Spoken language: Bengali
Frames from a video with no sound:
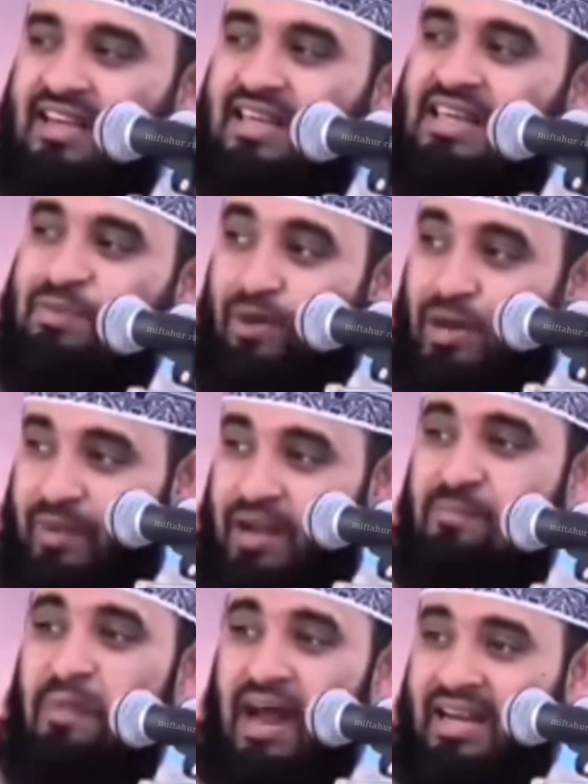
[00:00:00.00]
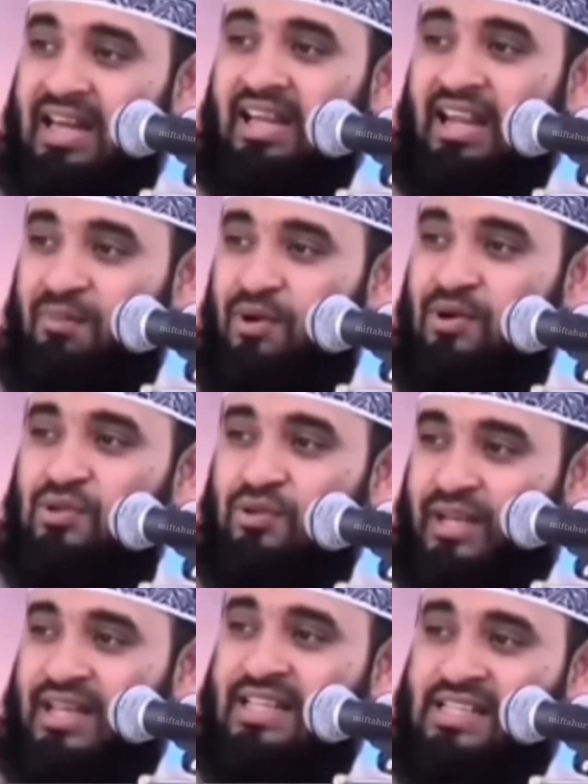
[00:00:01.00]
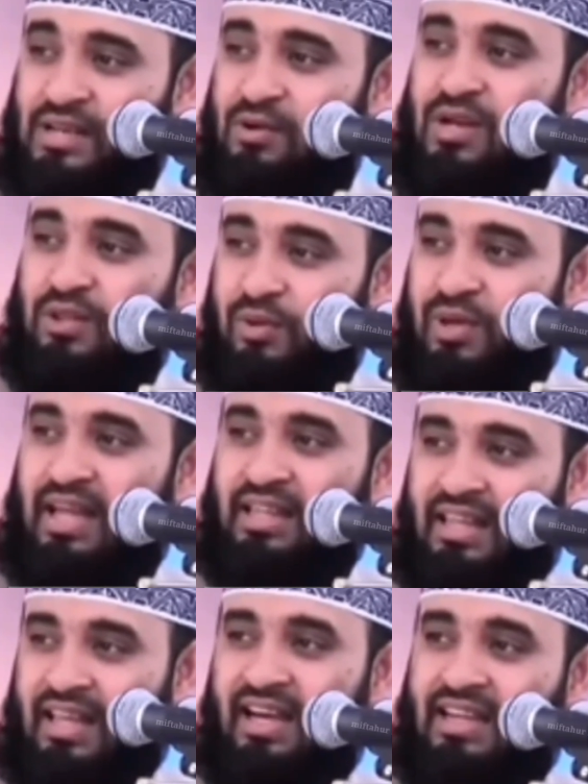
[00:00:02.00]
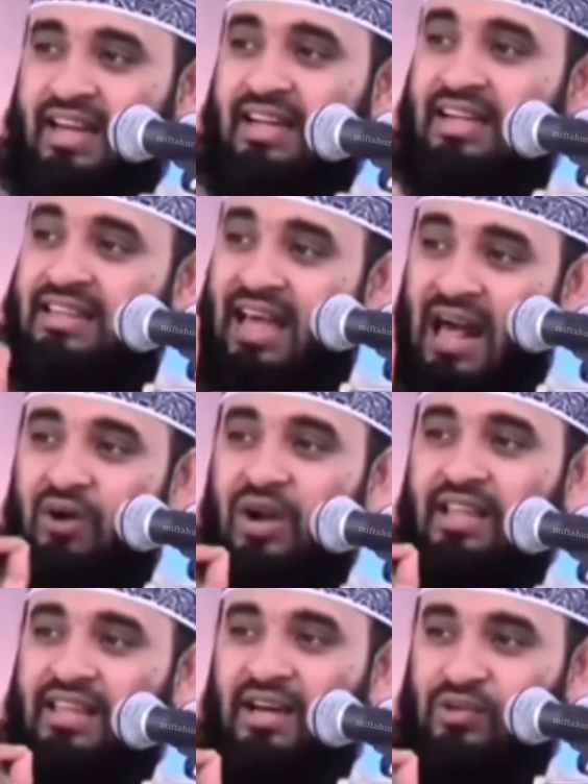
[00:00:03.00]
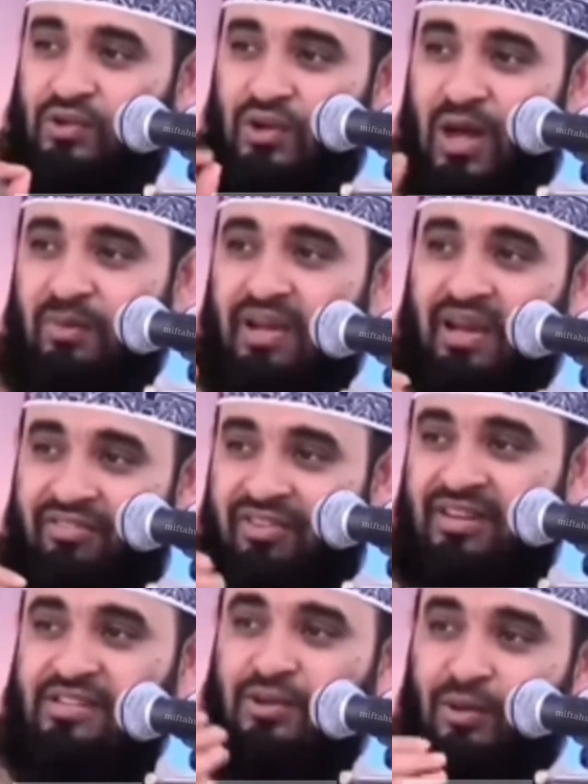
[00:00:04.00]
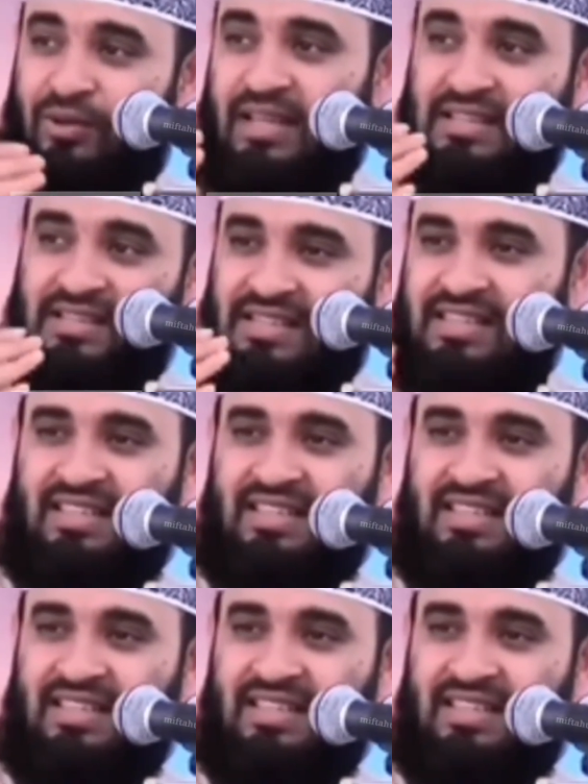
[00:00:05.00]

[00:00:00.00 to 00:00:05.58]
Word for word: কি পরিমাণ পানি আল্লাহ মজুদ রেখেছে গোটা দুনিয়াতে এটার একটা ধারণা দেওয়ার জন্য আমি এই রেফারেন্সগুলো টানছি